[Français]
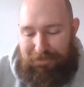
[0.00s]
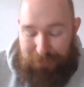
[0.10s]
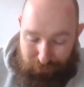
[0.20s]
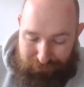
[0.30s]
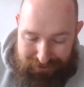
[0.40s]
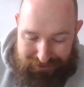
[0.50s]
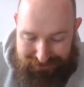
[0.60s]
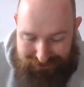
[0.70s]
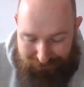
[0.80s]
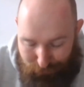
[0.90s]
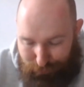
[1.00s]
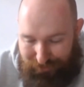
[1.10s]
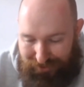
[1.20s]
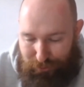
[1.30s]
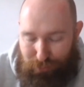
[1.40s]
mais en fait c'est quand tu te
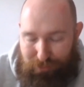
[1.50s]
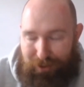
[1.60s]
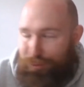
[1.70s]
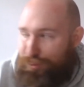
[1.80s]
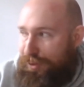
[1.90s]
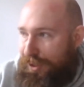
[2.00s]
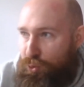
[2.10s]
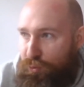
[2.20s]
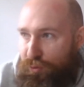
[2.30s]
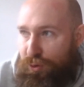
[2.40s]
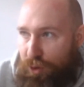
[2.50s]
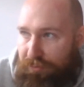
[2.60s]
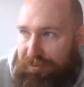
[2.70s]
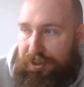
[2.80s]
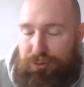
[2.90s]
découvres et quand tu découvres
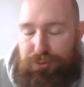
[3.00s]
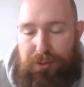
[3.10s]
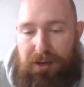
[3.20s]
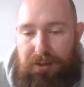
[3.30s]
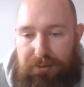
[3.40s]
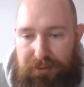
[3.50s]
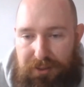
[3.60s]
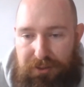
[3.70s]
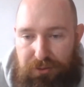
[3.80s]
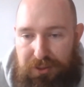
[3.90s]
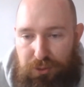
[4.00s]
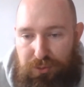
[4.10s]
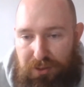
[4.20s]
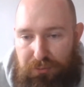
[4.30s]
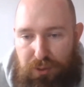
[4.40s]
l'envie que tu as d'aller dans telle ou
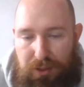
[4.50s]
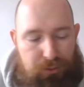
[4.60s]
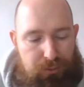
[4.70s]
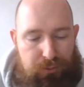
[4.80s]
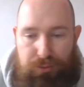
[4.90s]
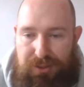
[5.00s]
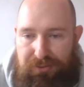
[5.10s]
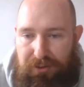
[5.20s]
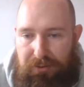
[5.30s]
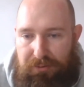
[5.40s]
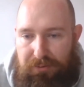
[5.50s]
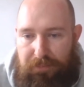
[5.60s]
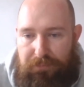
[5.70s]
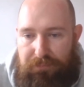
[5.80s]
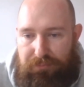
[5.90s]
telle voie que, que tu y vas.
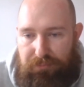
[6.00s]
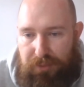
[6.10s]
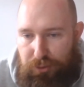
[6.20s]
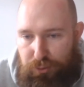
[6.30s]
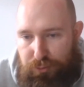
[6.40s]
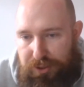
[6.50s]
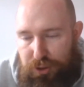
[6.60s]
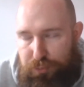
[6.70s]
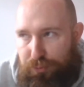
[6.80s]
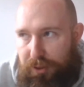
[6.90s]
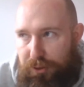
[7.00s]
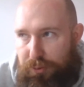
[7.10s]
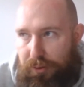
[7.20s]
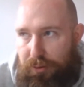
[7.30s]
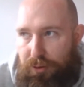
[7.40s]
Et du coup si je peux
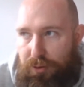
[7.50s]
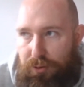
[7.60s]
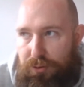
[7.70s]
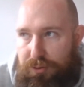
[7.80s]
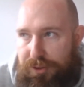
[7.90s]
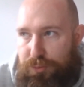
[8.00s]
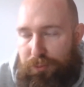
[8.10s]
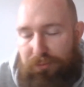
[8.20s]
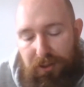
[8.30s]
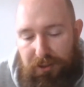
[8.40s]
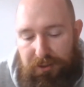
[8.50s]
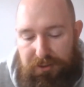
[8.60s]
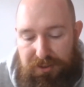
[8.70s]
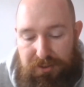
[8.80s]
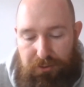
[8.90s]
réduire, euh, si je peux faire gagner
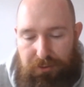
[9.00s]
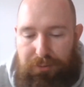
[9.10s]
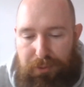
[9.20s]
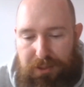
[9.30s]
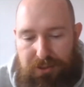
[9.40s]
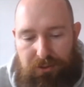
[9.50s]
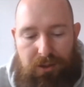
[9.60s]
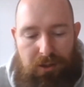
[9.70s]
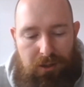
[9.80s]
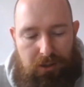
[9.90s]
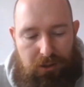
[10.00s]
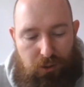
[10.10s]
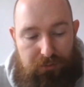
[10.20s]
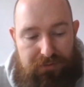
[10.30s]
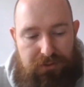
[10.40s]
10 ans à une personne
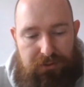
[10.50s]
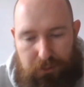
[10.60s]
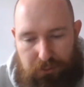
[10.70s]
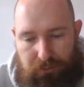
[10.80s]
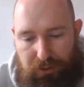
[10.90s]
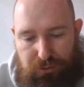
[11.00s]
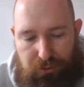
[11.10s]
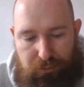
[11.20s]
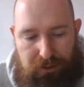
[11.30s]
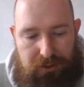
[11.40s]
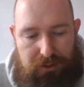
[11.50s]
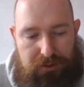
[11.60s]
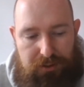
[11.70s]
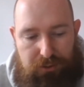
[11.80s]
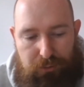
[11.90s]
en lui faisant découvrir justement des,
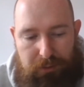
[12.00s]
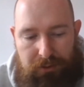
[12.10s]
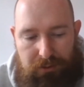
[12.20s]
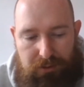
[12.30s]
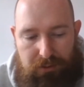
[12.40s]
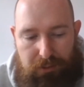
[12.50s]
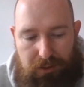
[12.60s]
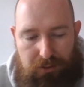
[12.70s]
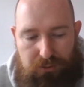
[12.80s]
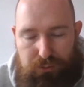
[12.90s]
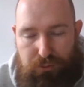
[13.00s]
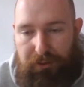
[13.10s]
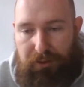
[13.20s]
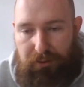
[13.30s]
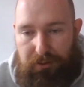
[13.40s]
domaines, eh ben, je le
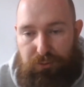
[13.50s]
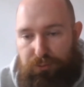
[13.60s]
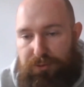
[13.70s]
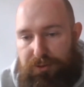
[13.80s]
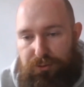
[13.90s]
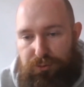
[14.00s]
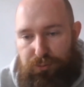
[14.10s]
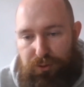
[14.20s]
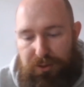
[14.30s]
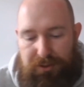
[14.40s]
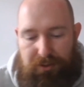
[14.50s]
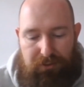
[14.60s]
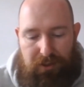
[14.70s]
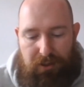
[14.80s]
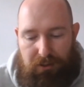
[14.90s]
ferai. Et du coup, c'est ce que je me décide à
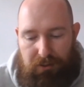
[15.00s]
faire